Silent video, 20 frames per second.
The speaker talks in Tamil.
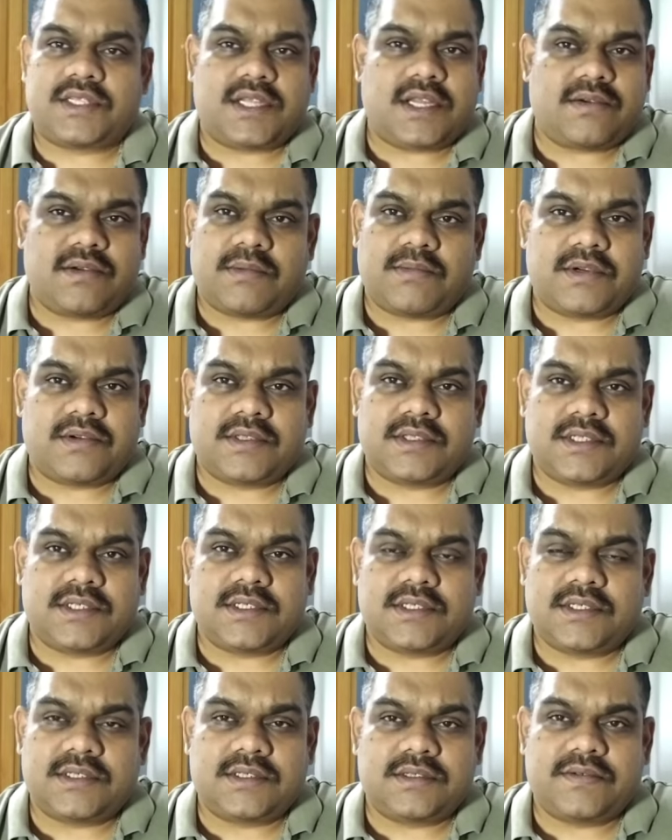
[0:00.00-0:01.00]
தான் நமக்கு வந்து
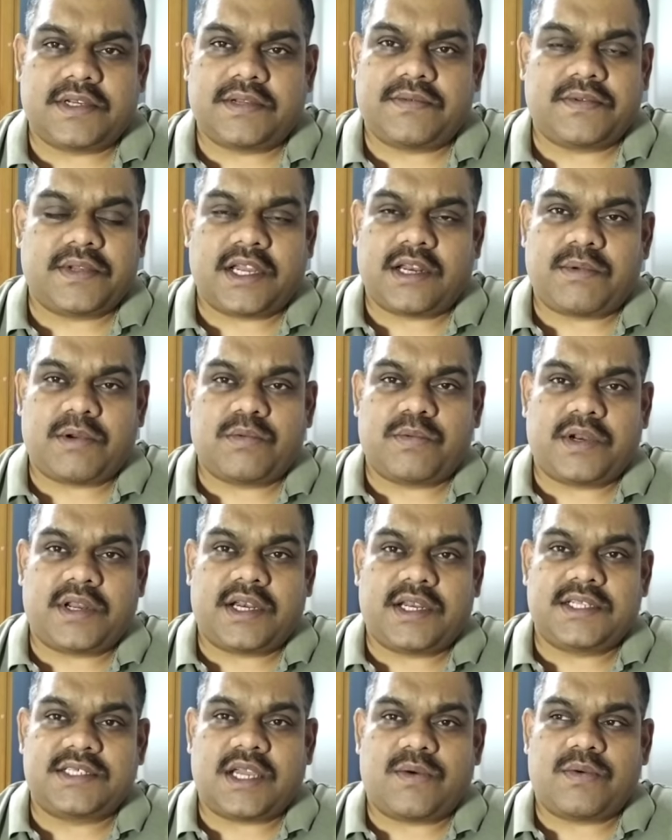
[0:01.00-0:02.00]
வெங்கட் பிரபு கூட
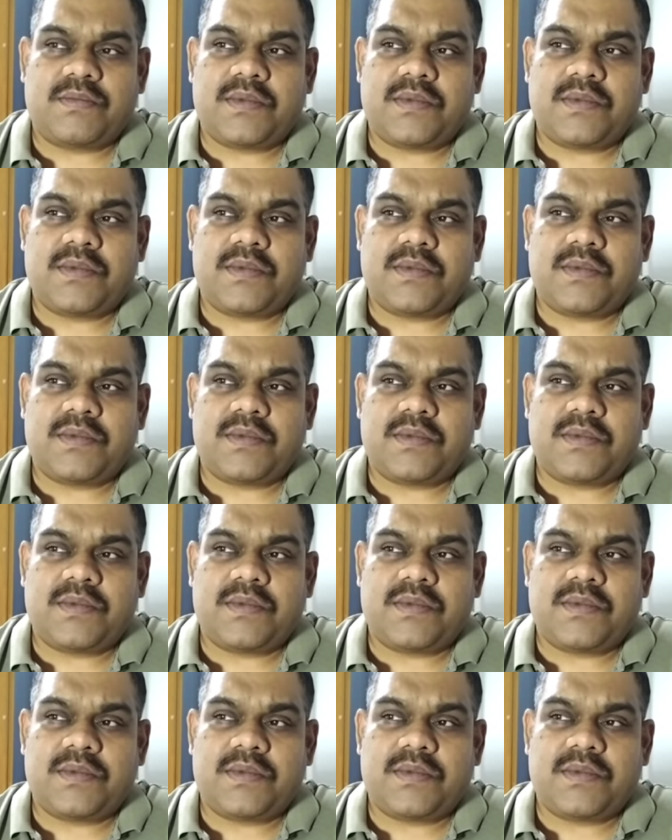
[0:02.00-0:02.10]
ரிலீஸ் ஆகும்